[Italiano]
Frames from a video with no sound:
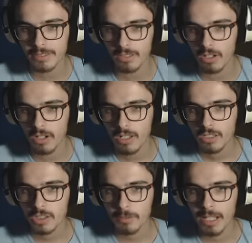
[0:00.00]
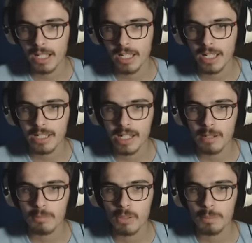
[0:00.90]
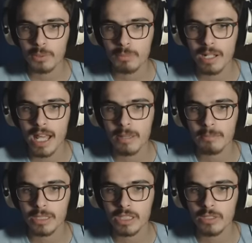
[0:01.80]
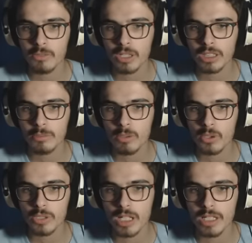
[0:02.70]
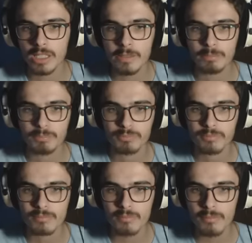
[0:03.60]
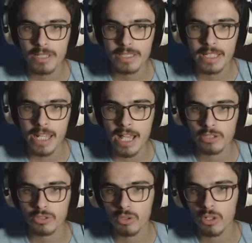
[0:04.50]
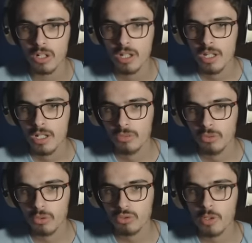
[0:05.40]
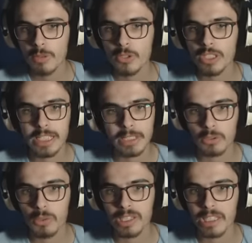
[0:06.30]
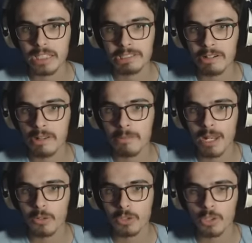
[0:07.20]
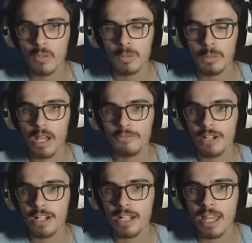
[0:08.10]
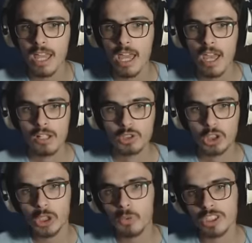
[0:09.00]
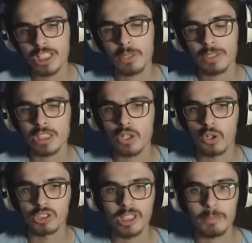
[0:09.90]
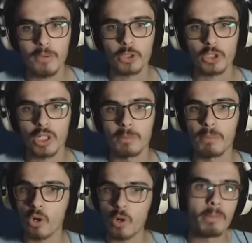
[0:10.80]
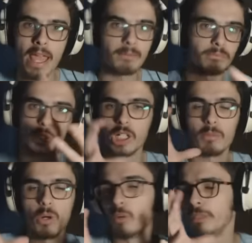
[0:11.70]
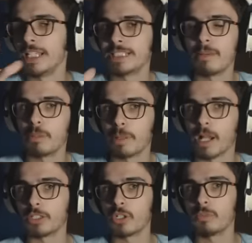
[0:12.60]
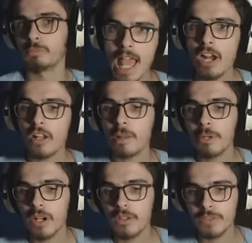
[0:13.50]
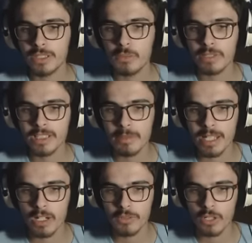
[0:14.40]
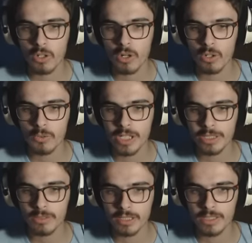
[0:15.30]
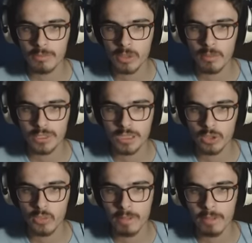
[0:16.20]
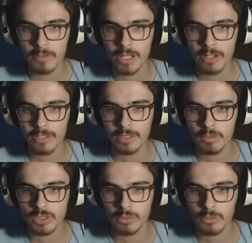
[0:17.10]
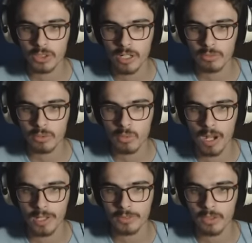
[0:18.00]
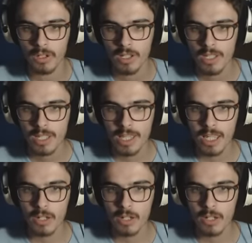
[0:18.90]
no insomma eh, creiamo problemi. Devo un attimo chiudere lì se riesco non so come chiudere dietro, quindi sarà una bella cosa. Comunque proviamo a farne 5 o 6 di questi cosi e poi faccio vedere un po' com'è, diciamo, l'esempio pratico. Allora, per ora ho fatto in questa maniera, ovvero ho unito un attimo questi due per vedere un attimo se funziona tutto quanto e